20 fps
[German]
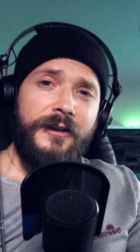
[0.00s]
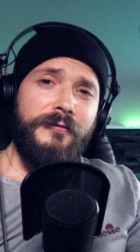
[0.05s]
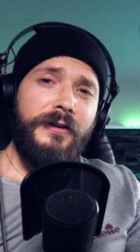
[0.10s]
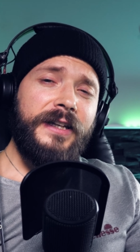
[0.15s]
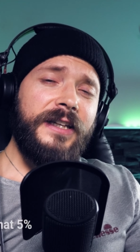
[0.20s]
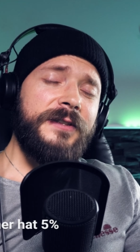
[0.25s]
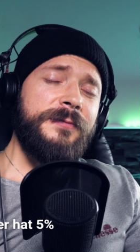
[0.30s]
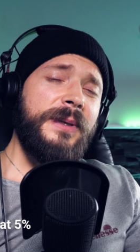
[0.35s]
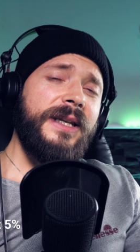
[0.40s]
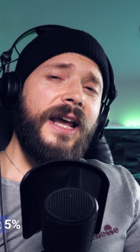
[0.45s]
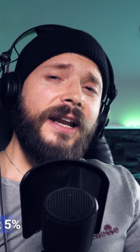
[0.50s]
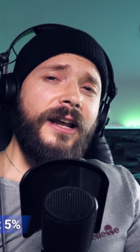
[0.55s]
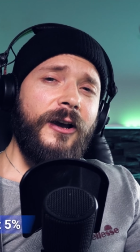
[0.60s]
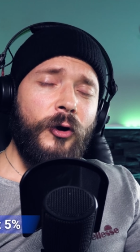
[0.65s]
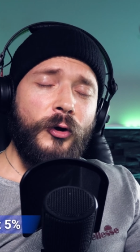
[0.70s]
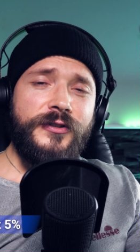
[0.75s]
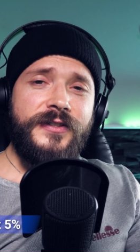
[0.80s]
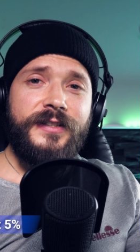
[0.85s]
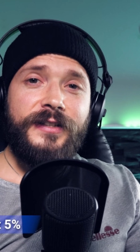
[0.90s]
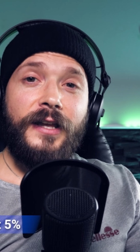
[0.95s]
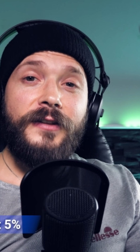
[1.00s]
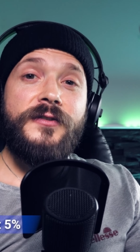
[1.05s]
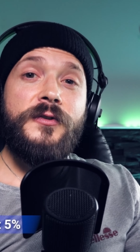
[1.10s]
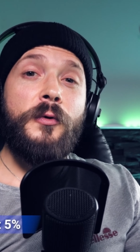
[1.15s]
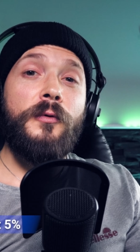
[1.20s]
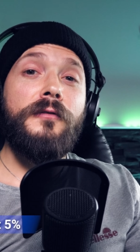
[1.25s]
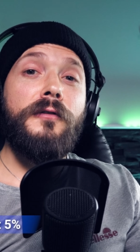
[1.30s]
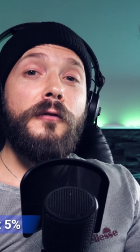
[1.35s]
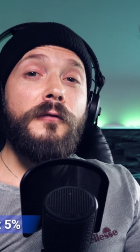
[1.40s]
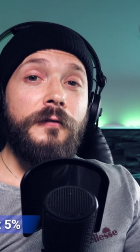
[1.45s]
wird es mit einer
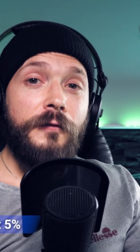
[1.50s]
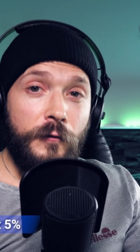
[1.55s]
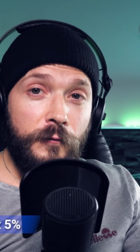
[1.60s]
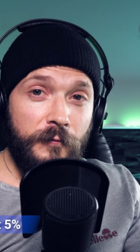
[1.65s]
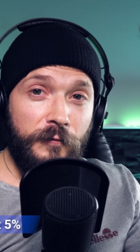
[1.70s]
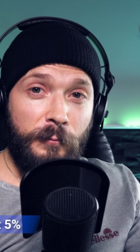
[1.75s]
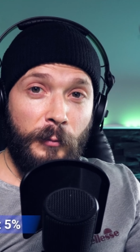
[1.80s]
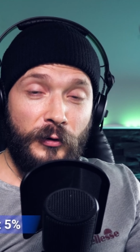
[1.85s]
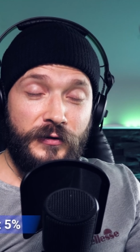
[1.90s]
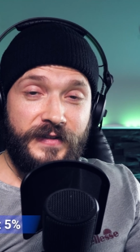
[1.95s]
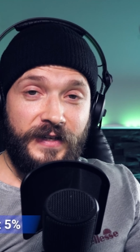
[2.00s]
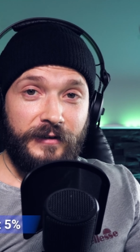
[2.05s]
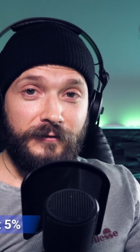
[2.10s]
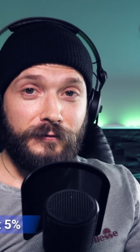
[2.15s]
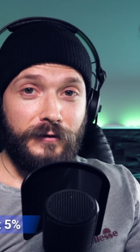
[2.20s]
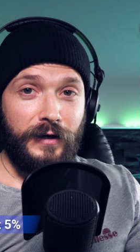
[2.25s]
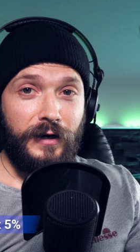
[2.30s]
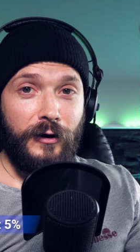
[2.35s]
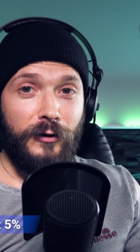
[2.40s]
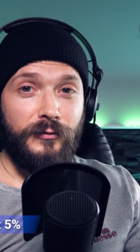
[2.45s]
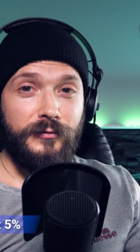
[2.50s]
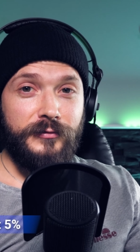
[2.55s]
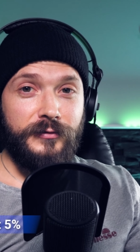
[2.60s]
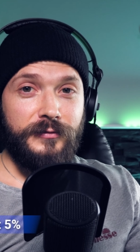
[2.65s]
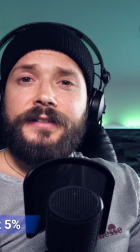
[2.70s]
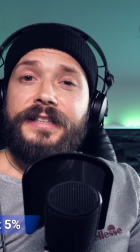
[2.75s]
Konzentration von 5% verkauft.